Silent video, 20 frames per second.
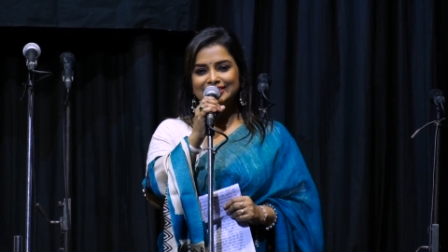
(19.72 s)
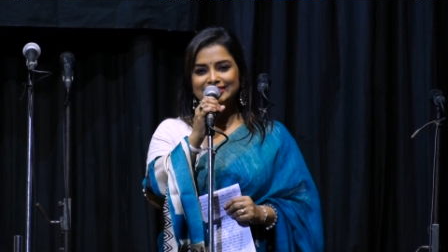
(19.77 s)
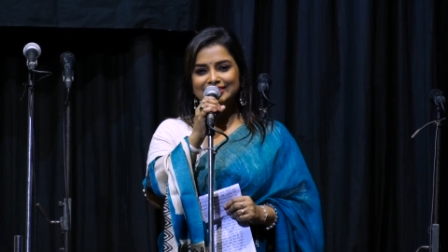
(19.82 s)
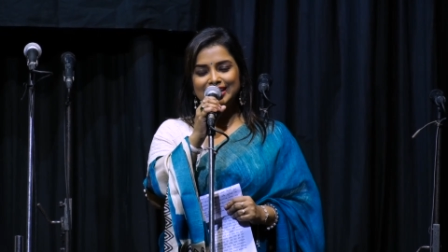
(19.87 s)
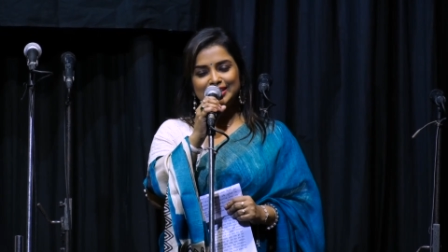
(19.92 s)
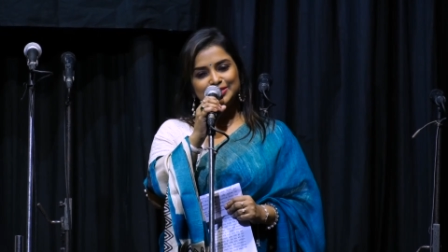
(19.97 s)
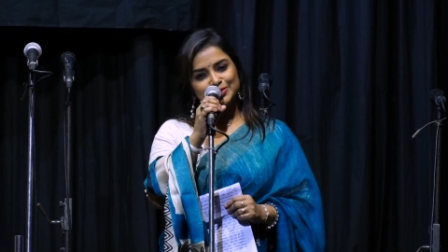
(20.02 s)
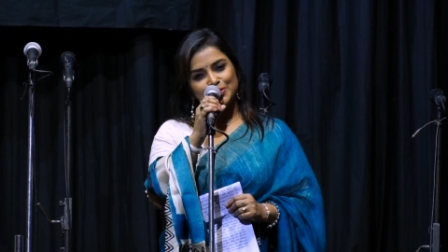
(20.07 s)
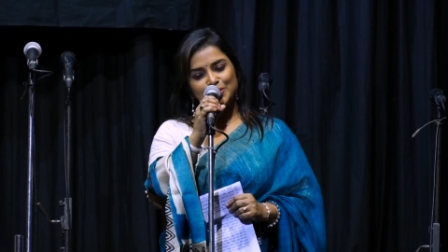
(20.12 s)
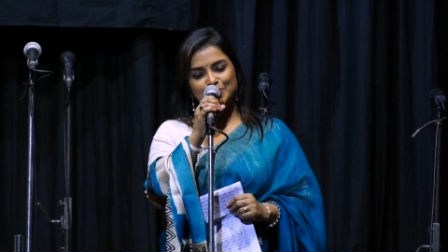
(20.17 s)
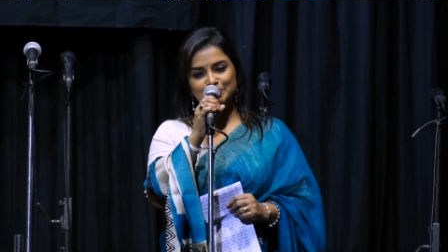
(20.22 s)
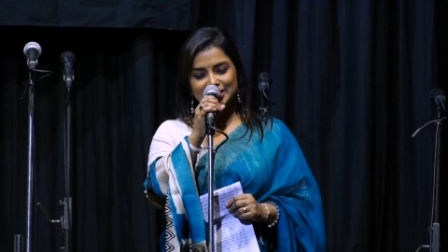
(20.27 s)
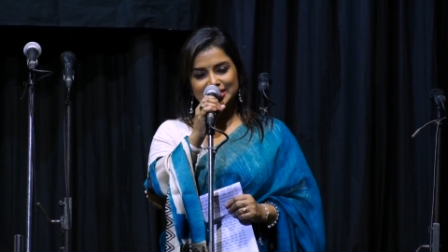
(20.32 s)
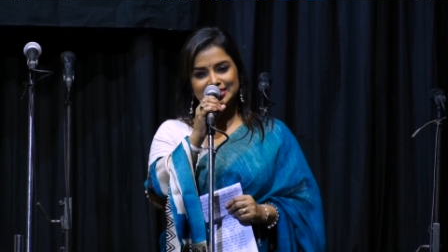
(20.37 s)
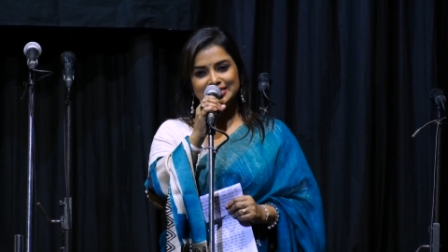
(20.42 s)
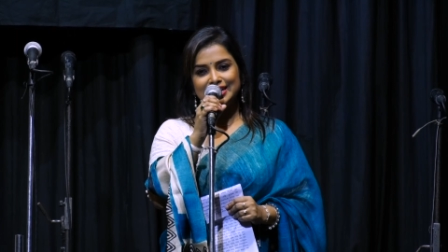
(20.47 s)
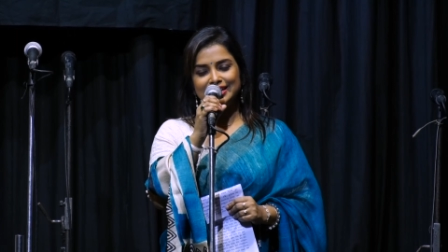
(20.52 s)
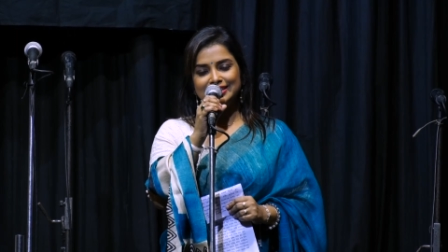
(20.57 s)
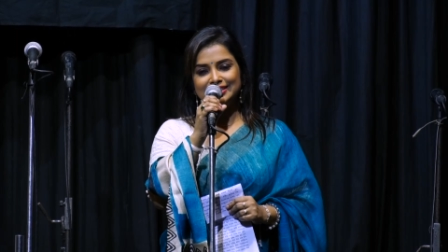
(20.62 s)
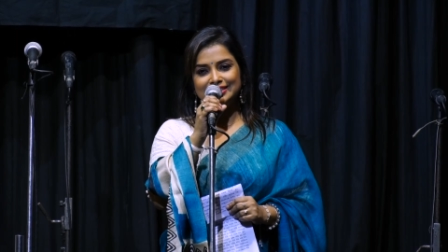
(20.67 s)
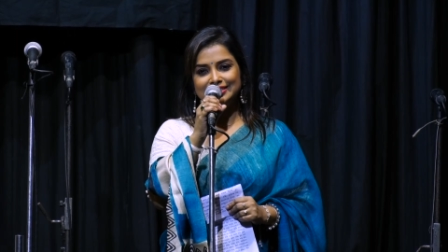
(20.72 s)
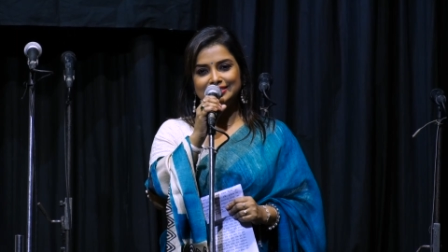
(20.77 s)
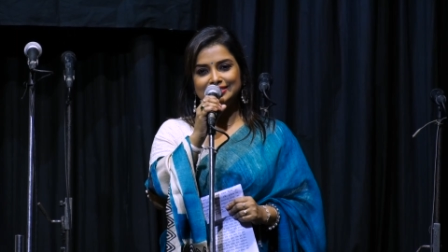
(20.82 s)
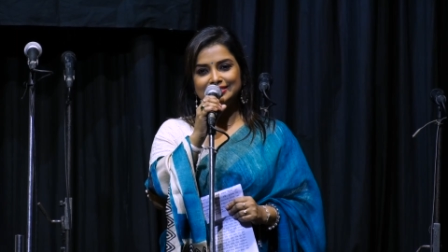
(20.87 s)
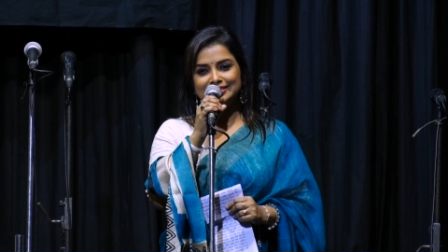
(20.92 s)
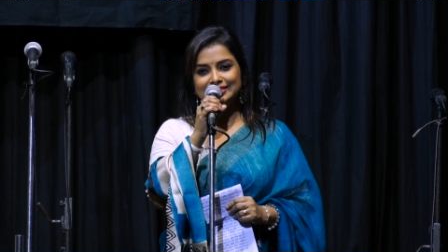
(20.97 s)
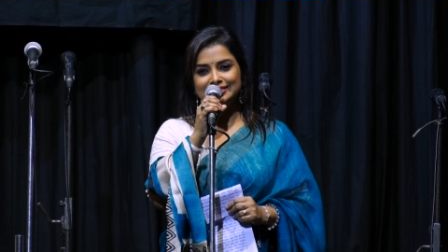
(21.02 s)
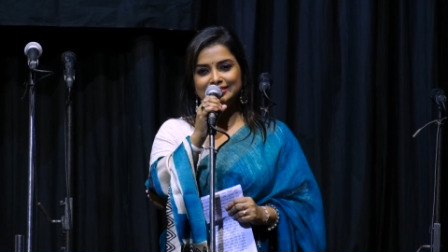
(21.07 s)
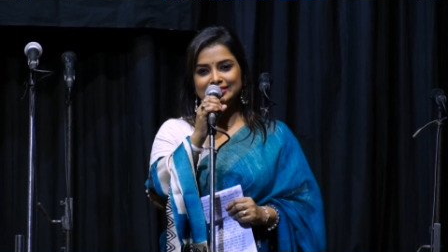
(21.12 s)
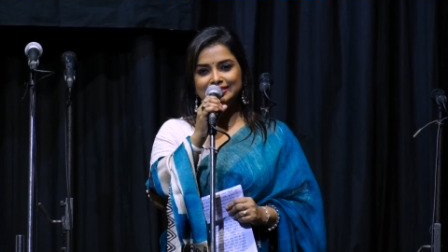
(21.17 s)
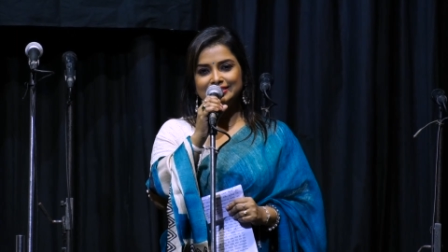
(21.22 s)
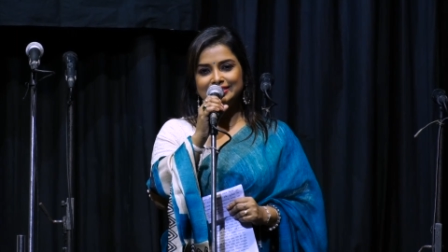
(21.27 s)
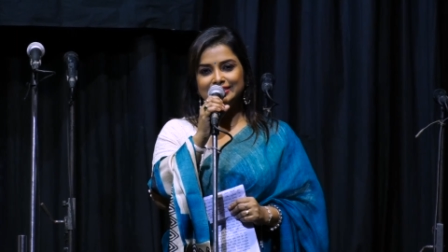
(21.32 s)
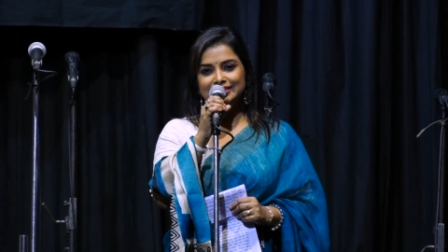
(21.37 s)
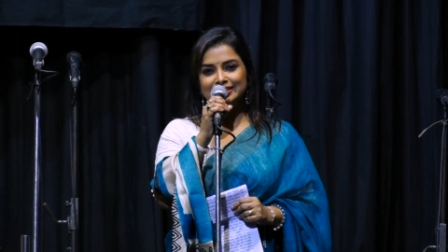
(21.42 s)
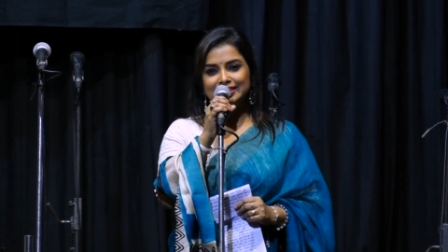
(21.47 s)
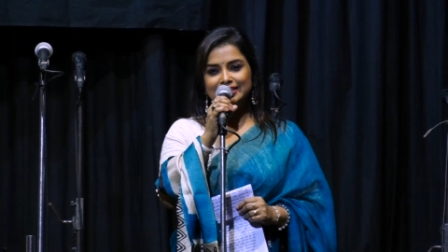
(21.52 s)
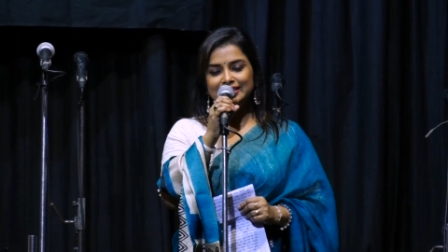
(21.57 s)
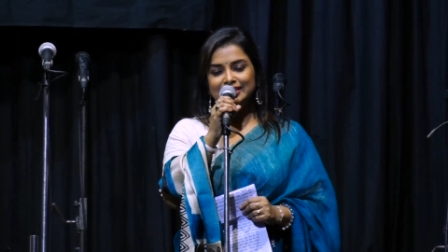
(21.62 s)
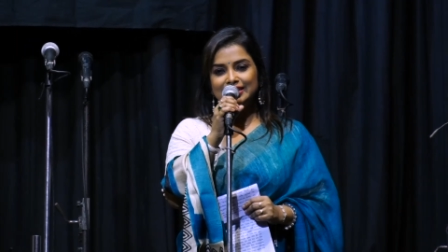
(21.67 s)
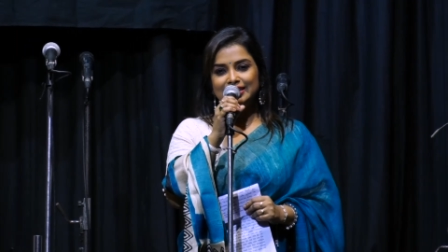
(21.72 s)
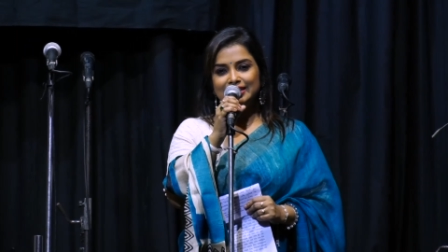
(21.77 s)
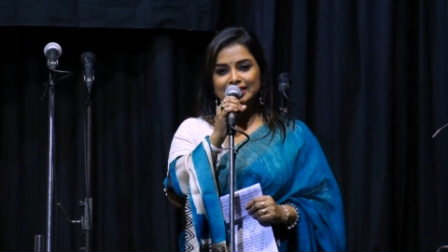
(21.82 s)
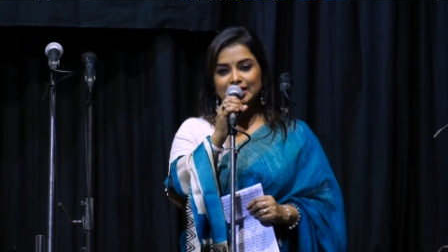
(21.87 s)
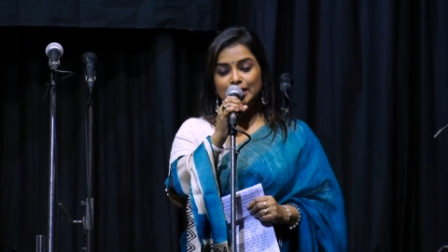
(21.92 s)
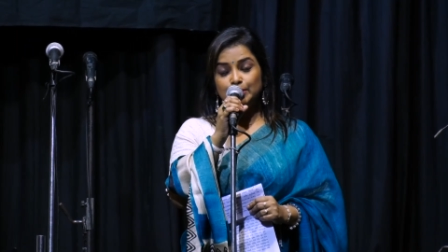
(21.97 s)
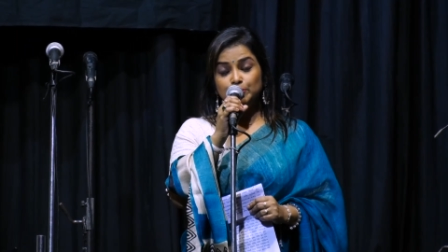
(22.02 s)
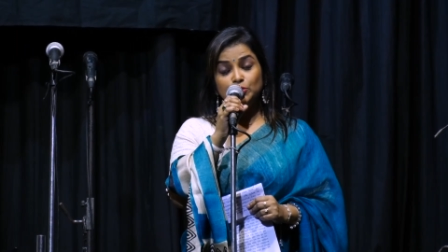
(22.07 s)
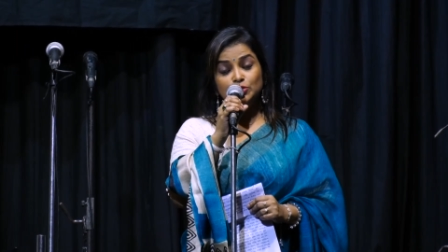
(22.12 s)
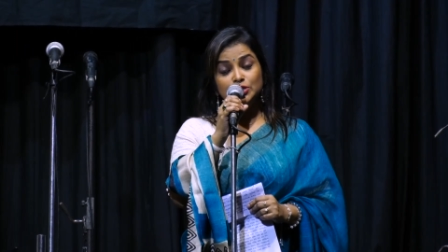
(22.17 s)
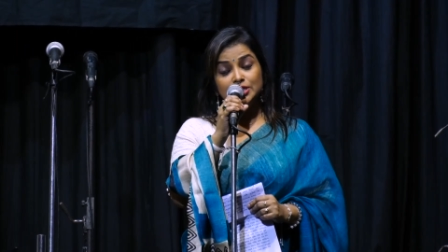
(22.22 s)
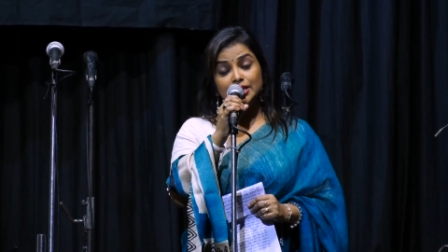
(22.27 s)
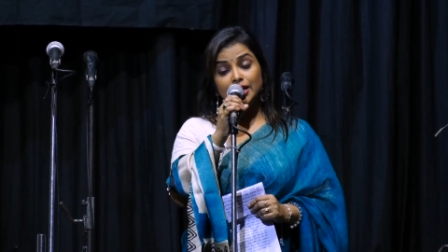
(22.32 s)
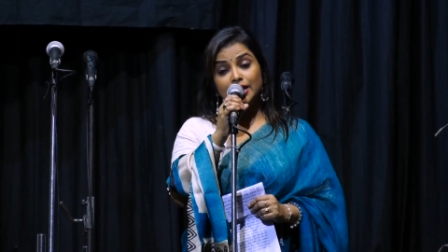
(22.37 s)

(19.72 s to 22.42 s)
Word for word: তা তো আমরা জানি এবং